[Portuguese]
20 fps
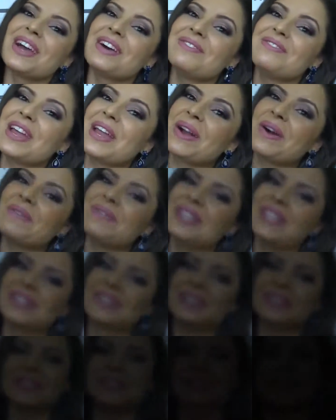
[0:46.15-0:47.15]
Vem comigo, meus
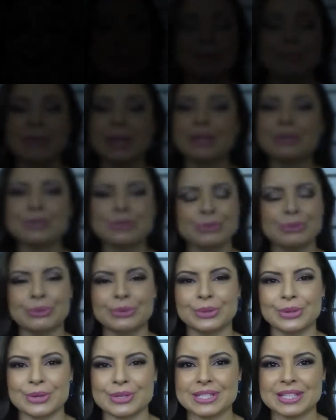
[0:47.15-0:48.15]
amores. Primeiro de
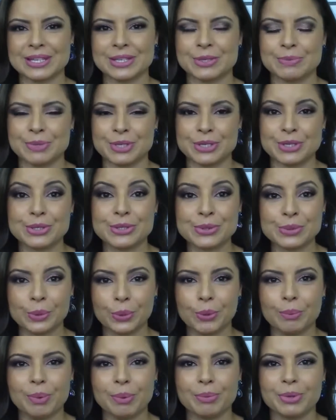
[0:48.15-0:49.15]
tudo, eu gostaria de pedir
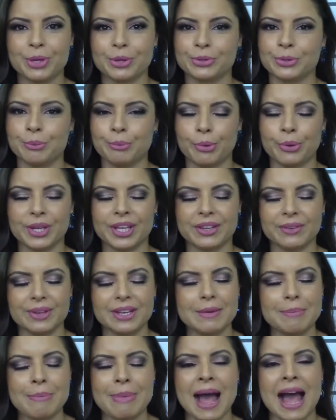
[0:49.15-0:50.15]
desculpa, porque eu tô um pouquinho
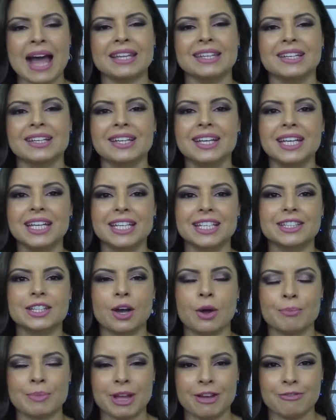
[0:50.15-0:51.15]
gripada,
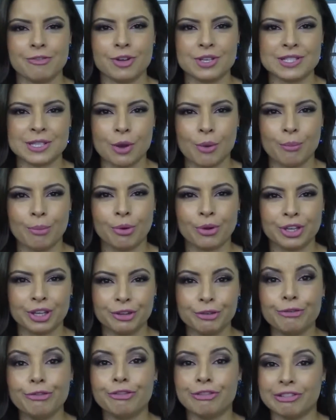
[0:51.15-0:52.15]
então minha voz tá um
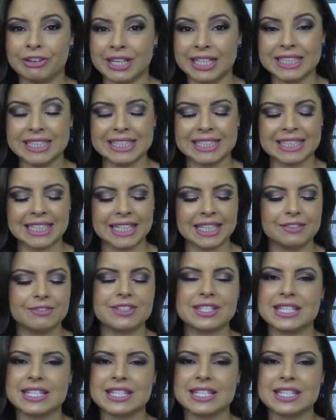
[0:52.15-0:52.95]
pouquinho fanha, né?